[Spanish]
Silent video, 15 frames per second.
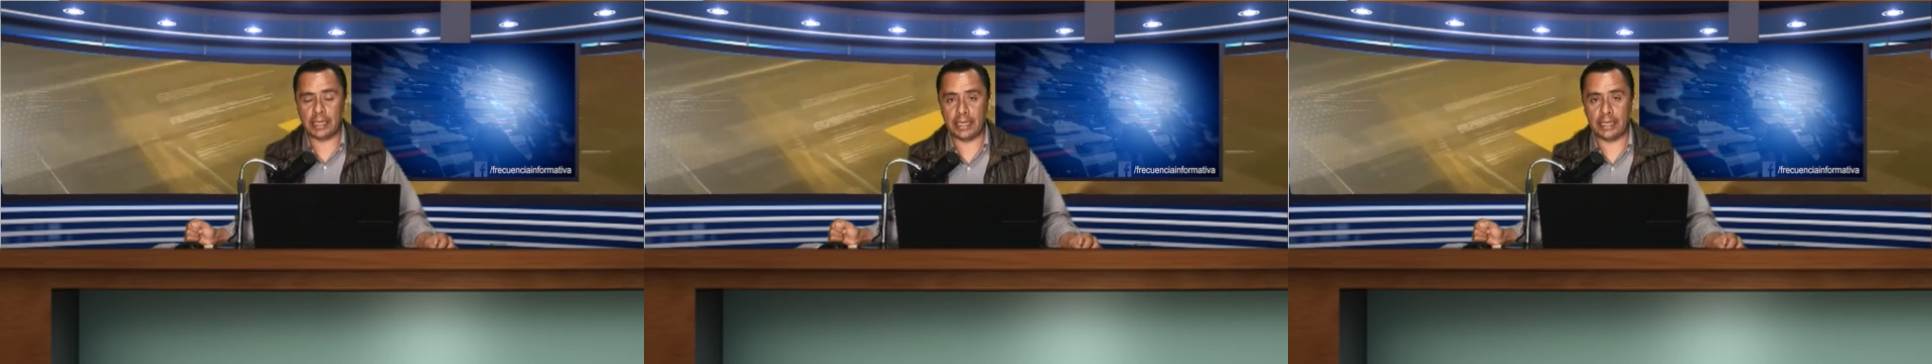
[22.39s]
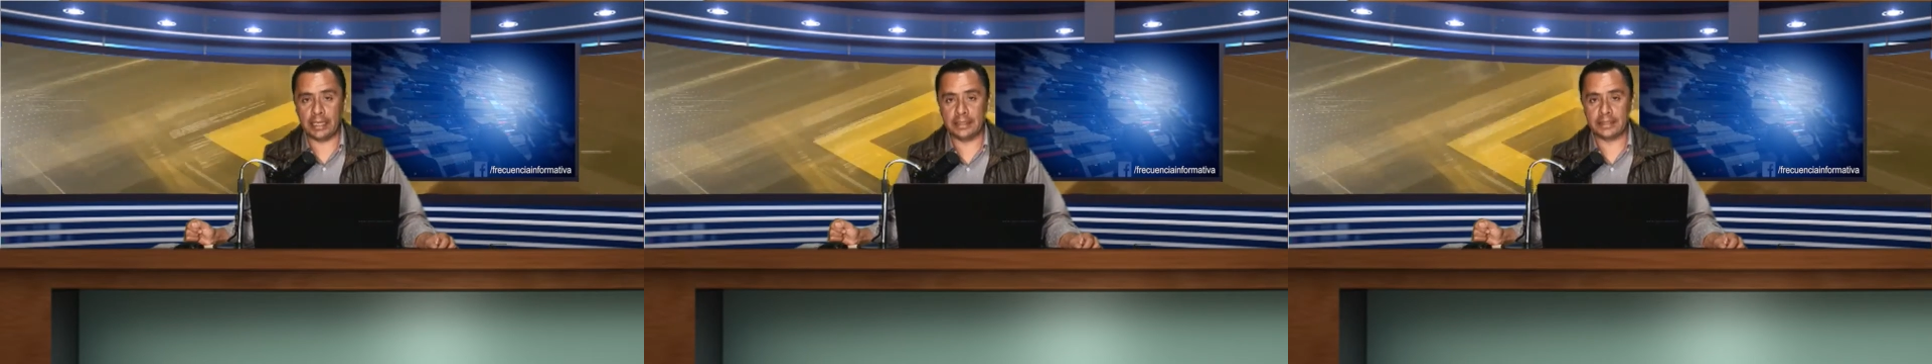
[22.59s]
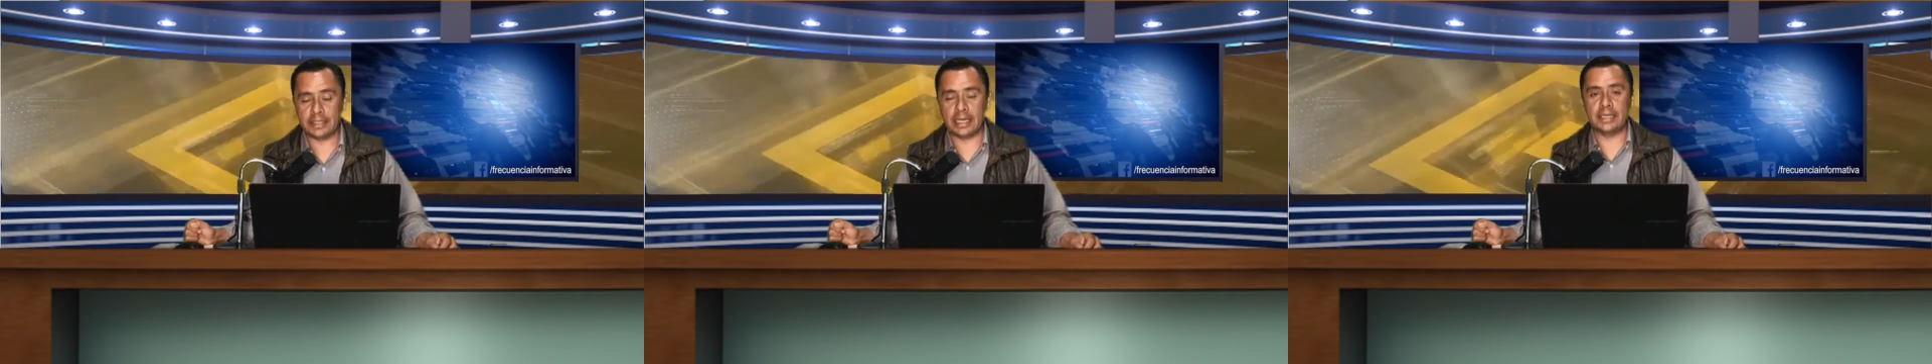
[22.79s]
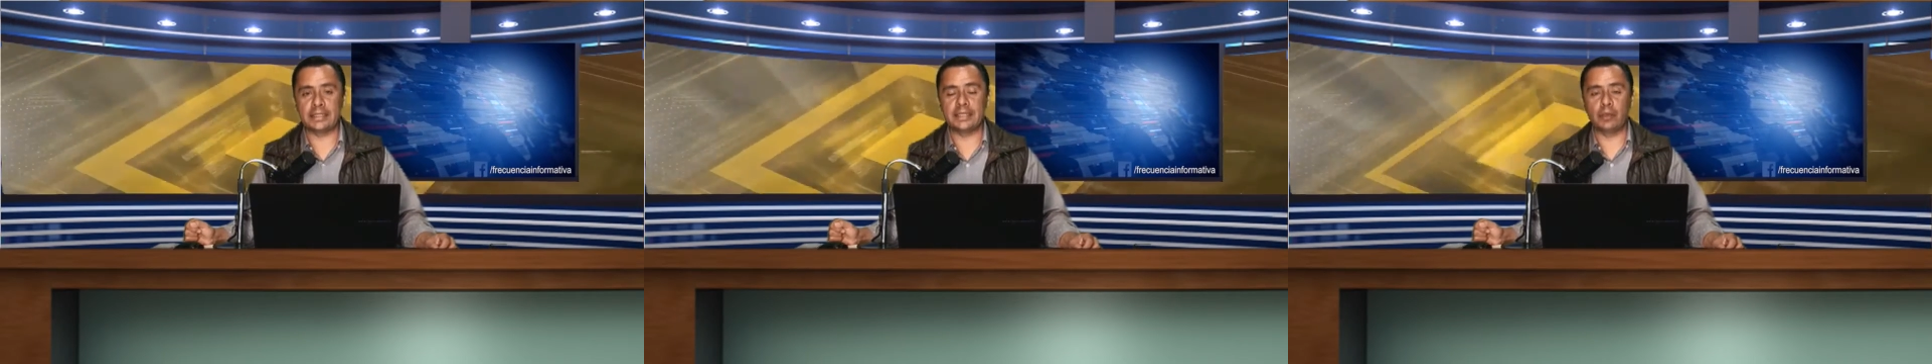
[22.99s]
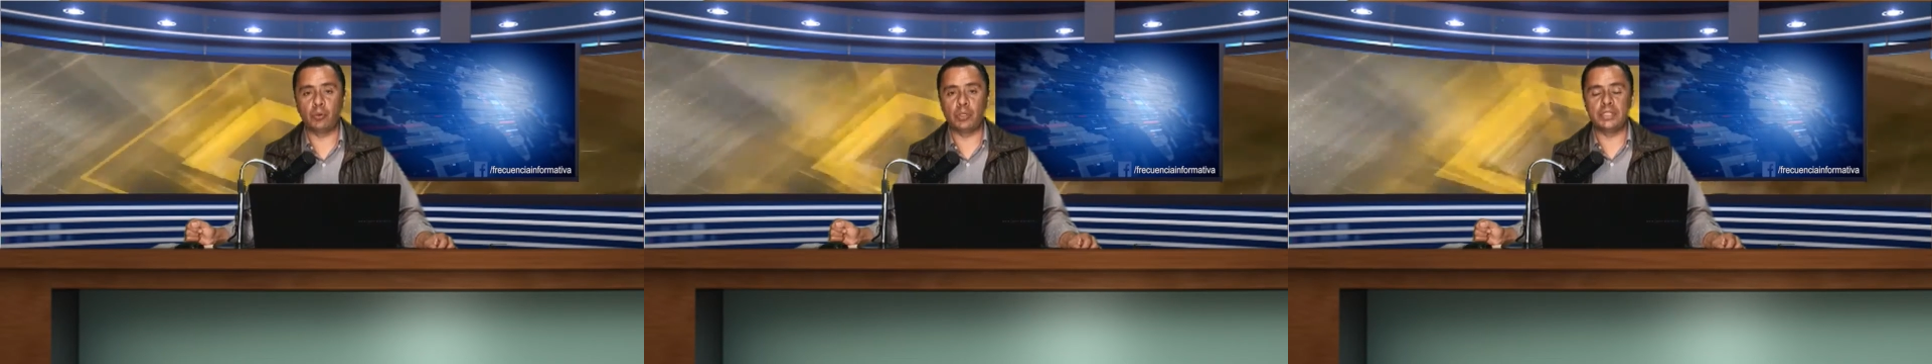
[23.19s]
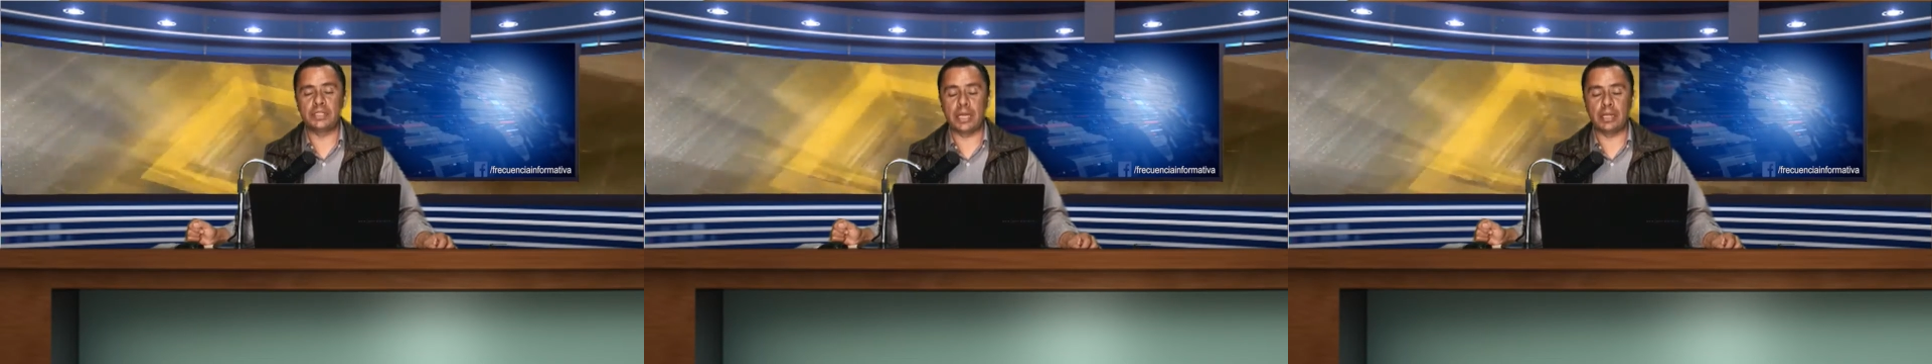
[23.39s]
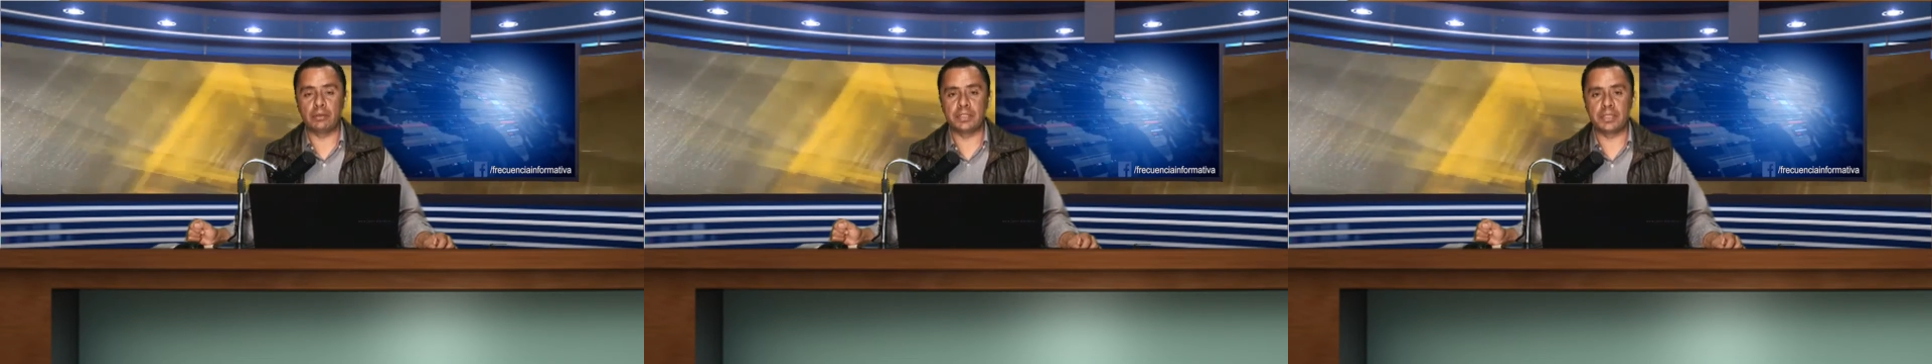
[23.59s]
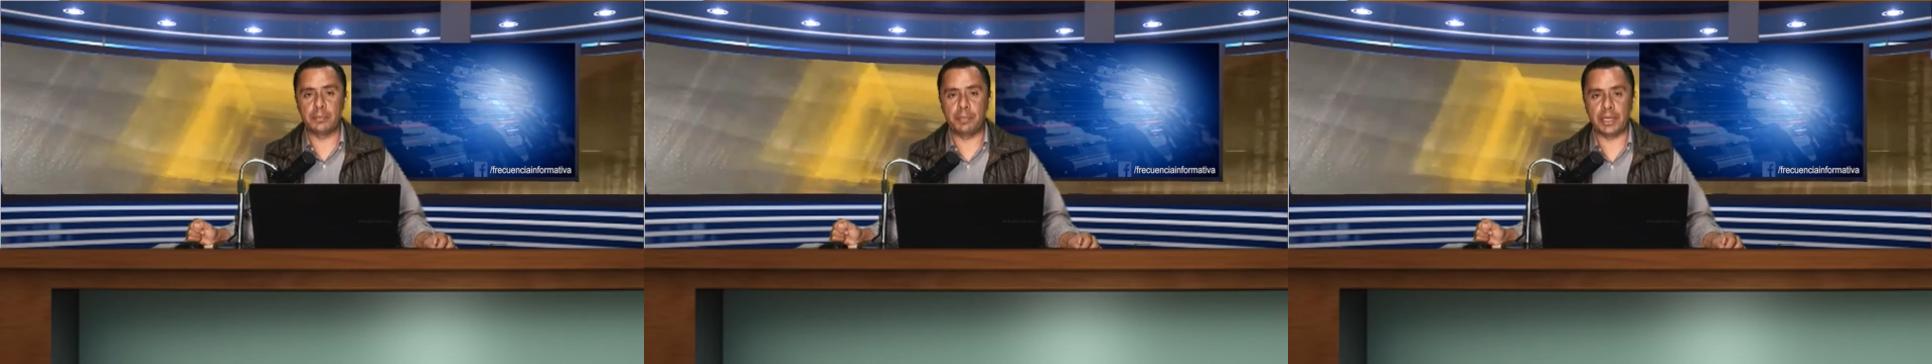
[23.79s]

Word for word: que está secuestrado ese